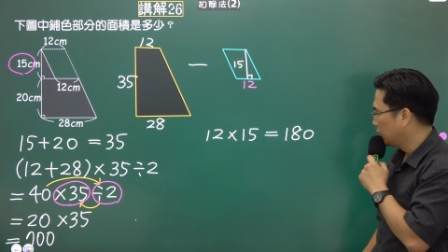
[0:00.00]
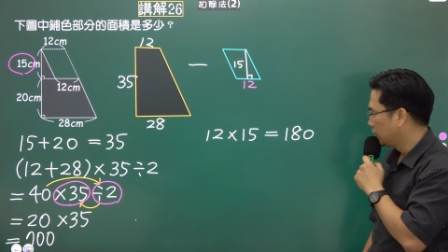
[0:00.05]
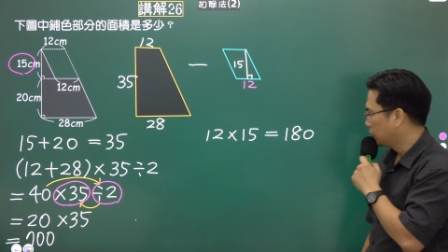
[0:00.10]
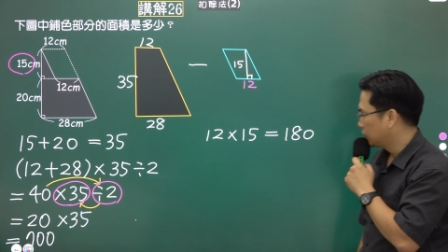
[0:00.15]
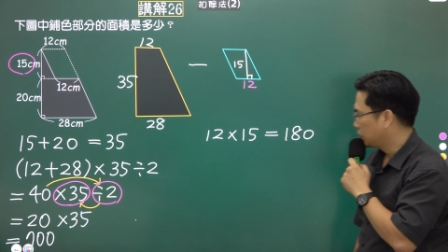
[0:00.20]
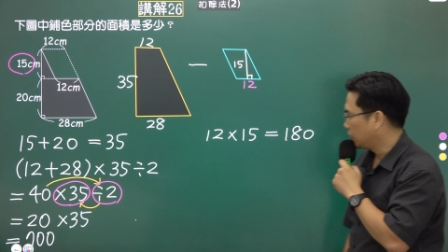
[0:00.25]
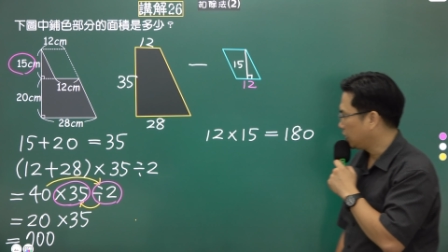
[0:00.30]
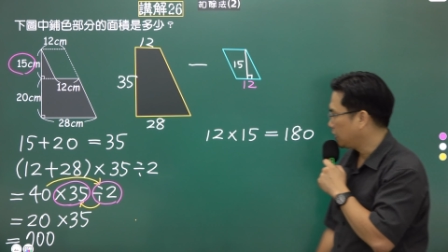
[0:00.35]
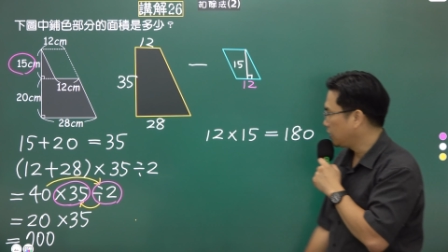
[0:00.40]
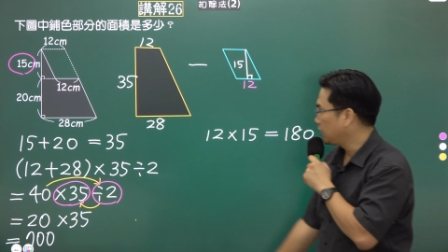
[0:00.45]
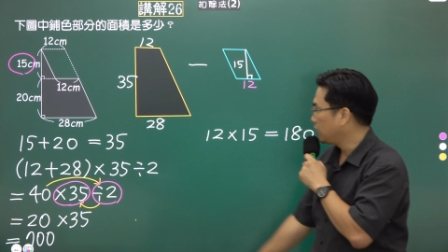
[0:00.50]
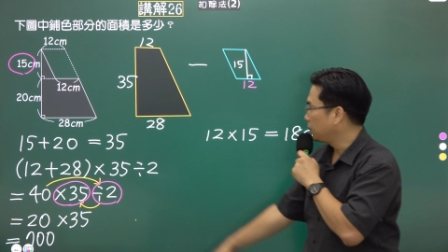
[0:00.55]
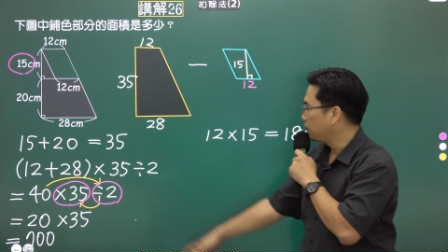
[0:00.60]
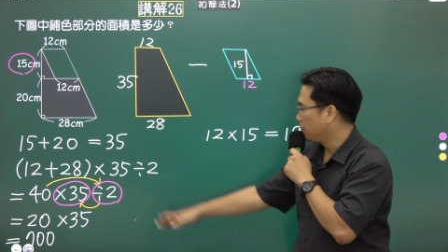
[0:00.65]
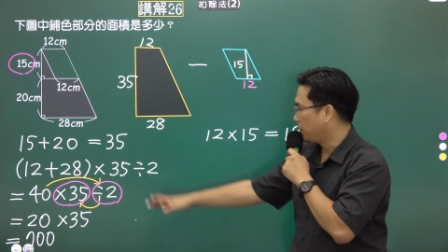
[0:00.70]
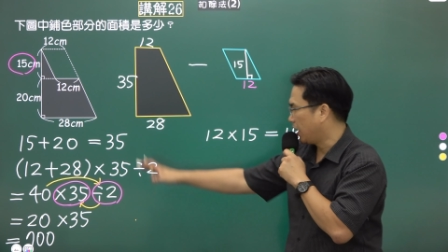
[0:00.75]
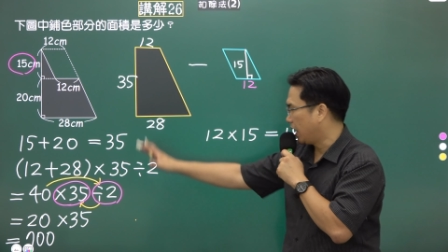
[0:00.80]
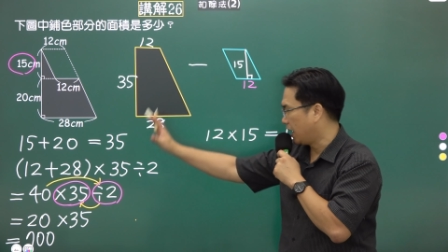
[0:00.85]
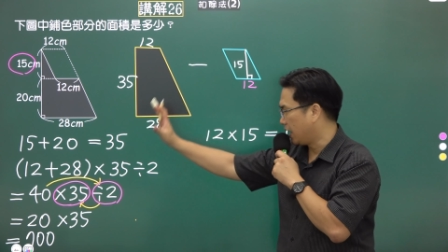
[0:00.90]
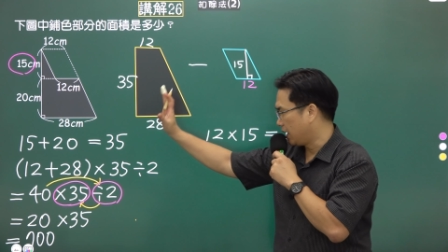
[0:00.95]
所以
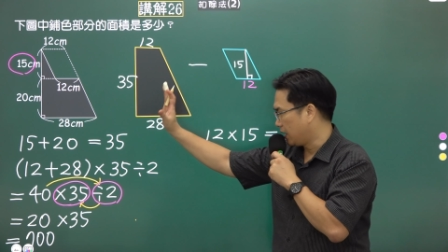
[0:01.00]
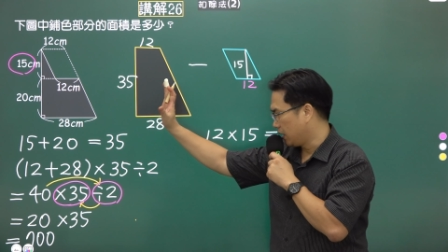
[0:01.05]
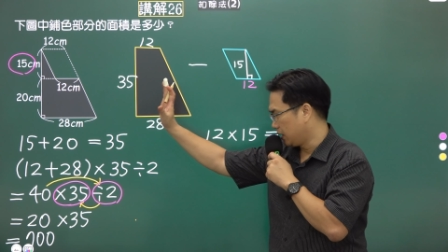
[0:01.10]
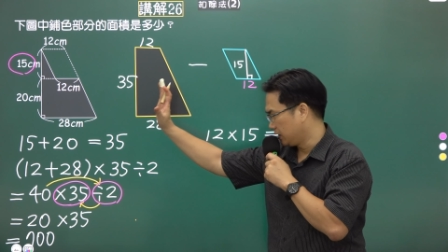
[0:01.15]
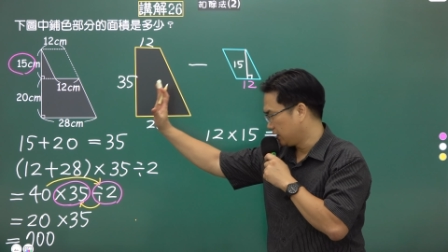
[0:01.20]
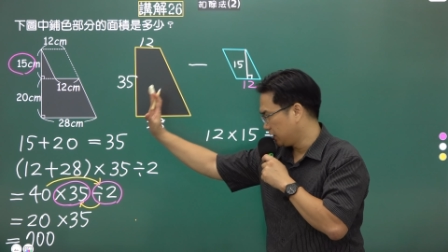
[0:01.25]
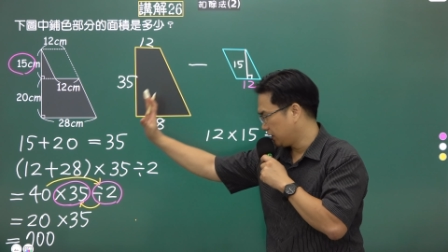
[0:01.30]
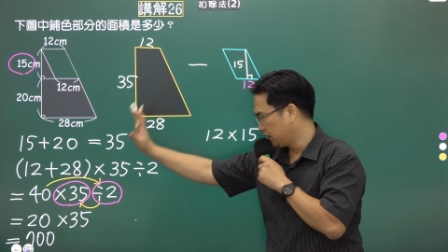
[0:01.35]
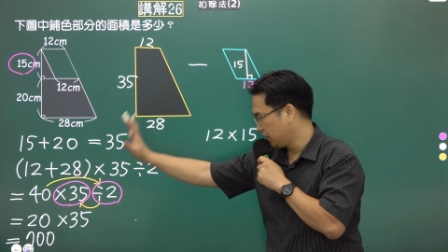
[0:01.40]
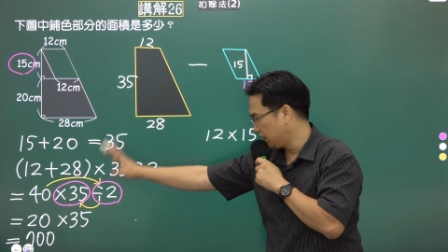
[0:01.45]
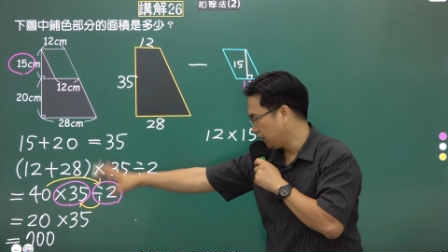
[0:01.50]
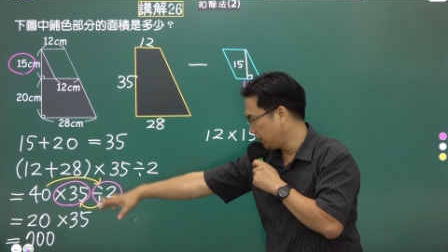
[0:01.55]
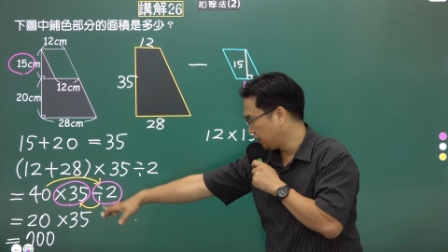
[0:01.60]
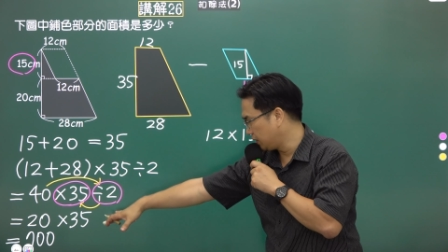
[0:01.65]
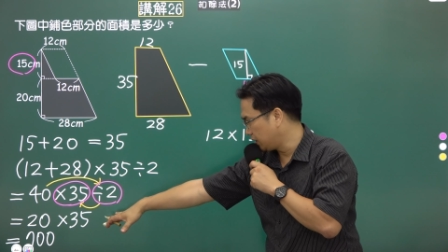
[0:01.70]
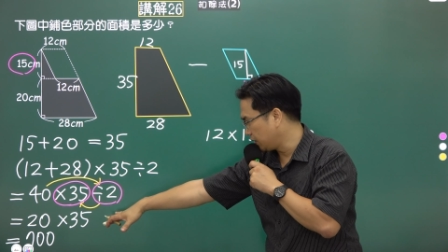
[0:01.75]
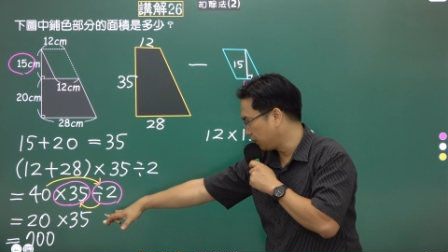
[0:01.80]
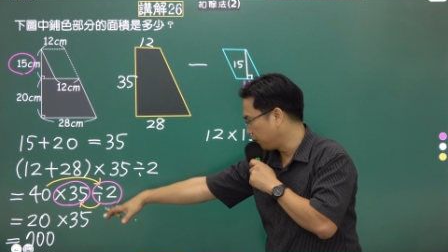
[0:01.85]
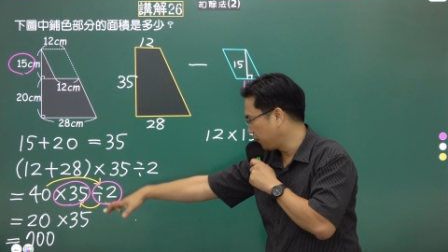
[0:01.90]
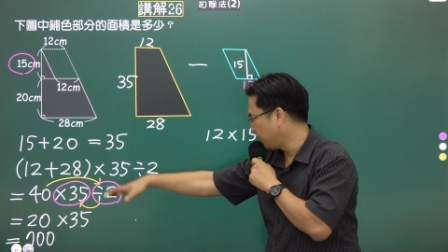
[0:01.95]
把梯
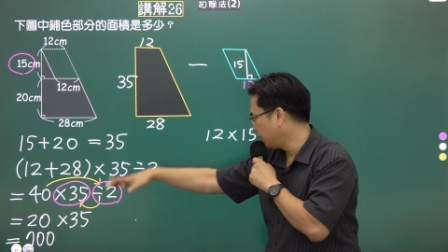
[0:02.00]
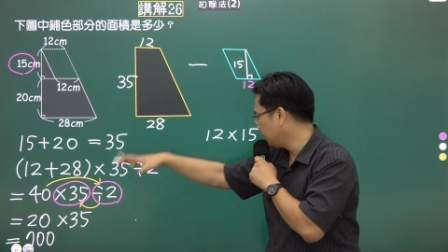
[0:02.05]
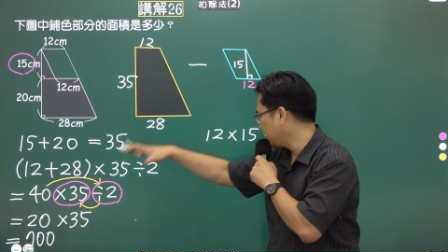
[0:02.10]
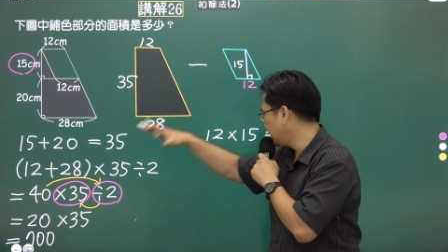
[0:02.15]
形面